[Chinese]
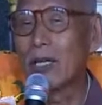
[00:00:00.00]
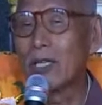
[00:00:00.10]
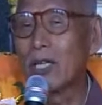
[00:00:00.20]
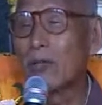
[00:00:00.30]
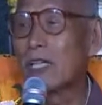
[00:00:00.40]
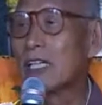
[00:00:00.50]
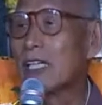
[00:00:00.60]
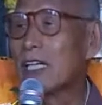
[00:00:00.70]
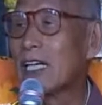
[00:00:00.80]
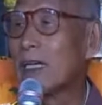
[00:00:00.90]
啊丢
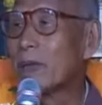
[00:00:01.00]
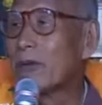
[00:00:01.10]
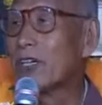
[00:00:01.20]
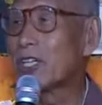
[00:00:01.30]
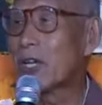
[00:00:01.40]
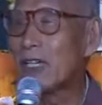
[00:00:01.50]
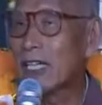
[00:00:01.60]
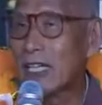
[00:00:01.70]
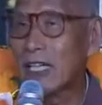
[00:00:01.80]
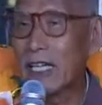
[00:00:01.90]
失的，不会
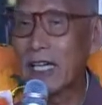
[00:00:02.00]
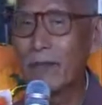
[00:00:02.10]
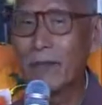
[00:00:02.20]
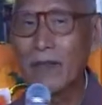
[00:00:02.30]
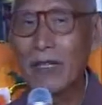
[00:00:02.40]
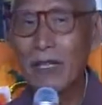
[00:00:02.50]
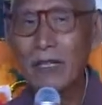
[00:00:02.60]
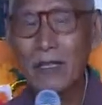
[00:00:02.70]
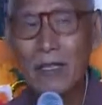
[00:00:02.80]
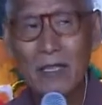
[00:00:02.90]
消失的。
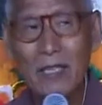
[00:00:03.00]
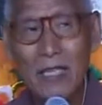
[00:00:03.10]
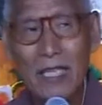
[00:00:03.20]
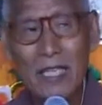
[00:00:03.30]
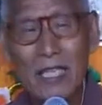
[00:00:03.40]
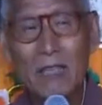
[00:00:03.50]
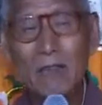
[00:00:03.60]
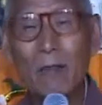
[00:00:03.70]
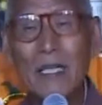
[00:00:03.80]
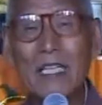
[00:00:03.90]
因
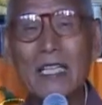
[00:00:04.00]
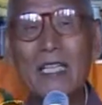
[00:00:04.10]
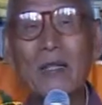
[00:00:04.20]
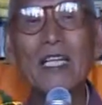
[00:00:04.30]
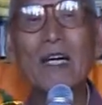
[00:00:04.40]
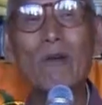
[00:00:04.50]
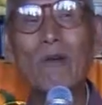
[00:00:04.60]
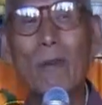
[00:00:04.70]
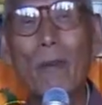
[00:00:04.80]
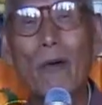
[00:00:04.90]
此，我们基于
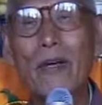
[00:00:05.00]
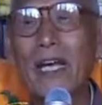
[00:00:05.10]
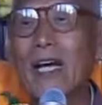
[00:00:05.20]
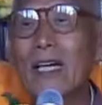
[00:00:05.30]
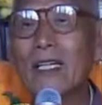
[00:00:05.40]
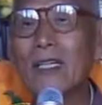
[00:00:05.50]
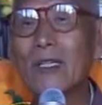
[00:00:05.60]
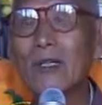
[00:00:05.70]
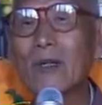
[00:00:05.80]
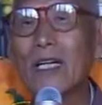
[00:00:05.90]
因果报
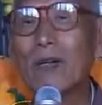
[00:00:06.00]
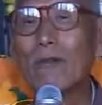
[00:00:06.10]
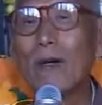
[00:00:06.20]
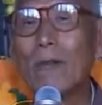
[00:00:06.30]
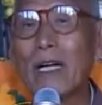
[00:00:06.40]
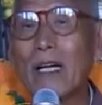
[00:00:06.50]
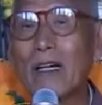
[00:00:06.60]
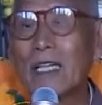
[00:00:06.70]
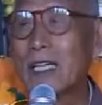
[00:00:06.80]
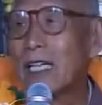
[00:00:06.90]
应，所以我们
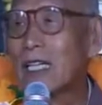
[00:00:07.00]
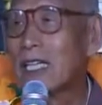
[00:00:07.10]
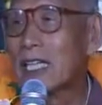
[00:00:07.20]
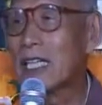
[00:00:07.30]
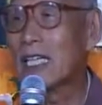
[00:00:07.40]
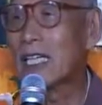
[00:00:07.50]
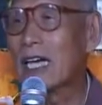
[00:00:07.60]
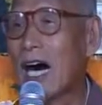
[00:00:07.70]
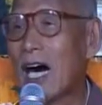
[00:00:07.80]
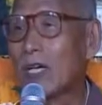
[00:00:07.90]
要提
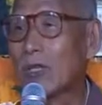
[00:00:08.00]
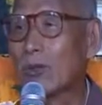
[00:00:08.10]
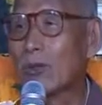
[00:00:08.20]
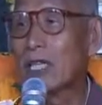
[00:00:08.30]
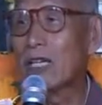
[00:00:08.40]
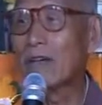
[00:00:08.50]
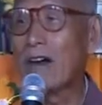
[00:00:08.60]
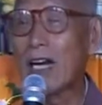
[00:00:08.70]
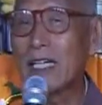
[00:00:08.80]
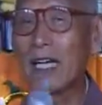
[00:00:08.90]
倡素食
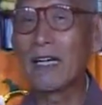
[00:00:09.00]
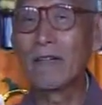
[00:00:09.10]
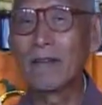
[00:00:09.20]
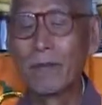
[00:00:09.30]
法身。